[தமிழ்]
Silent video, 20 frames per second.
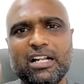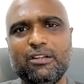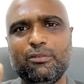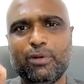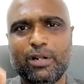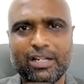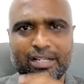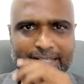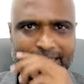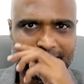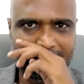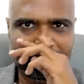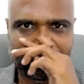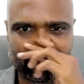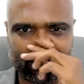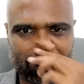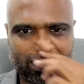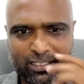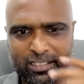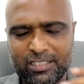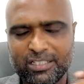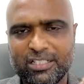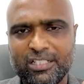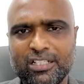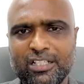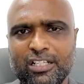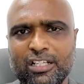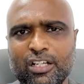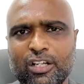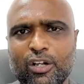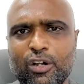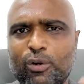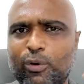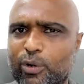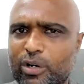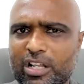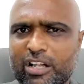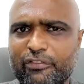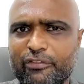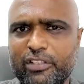அட்வான்டேஜ் ஃபண்ட்
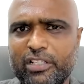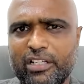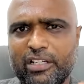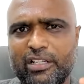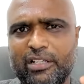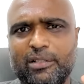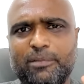ஒன் ஆஃப் த